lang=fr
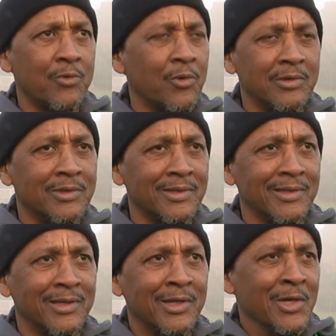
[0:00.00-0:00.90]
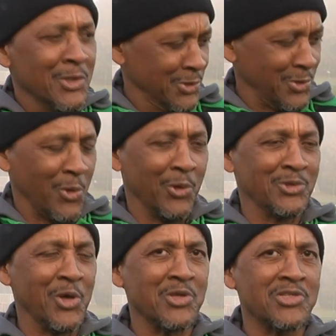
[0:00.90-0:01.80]
Donc euh, ils sont,
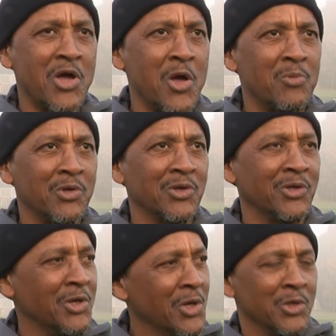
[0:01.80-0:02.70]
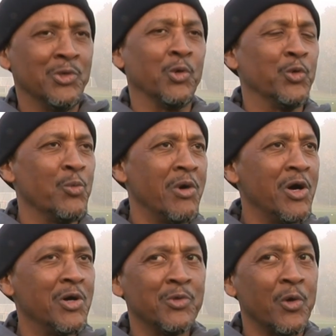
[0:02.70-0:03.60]
ils sont ensemble et ils
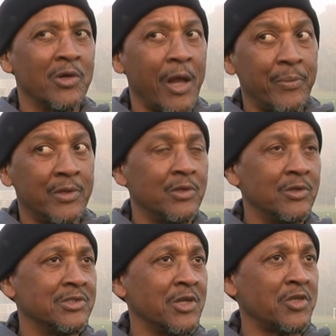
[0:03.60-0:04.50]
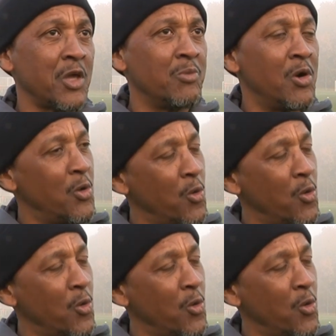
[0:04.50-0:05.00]
redemandent. Donc après les entraînements,